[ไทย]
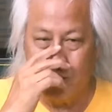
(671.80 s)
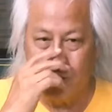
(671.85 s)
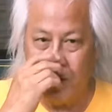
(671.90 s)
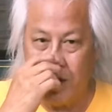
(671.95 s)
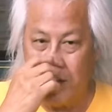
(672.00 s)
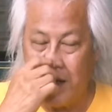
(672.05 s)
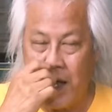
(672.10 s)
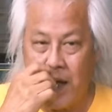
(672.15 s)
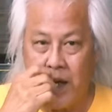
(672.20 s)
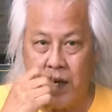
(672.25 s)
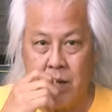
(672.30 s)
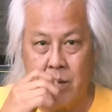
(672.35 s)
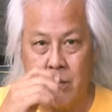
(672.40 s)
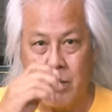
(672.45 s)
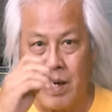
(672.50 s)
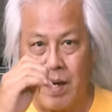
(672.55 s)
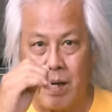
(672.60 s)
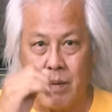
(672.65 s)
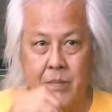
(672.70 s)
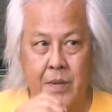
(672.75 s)
พี่แดงก็
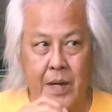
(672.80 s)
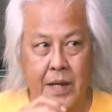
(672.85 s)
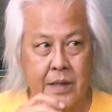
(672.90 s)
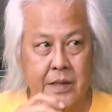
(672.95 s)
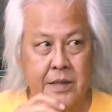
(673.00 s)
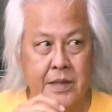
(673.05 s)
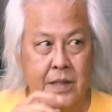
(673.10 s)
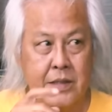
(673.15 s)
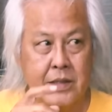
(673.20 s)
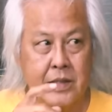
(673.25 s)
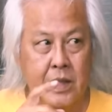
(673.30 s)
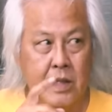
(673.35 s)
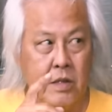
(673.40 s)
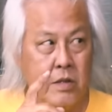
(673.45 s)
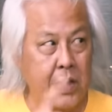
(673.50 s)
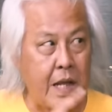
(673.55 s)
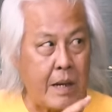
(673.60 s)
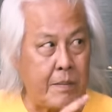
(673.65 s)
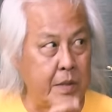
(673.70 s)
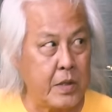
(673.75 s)
พาไปแต่จริง
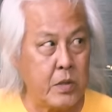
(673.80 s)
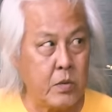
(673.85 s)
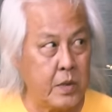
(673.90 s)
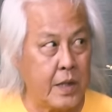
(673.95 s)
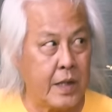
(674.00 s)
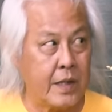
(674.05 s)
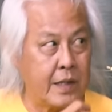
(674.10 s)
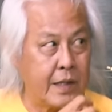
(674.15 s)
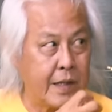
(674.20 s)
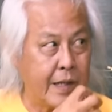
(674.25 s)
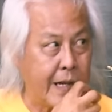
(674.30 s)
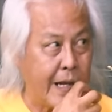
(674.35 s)
เราอยากไปดูอย่างอื่น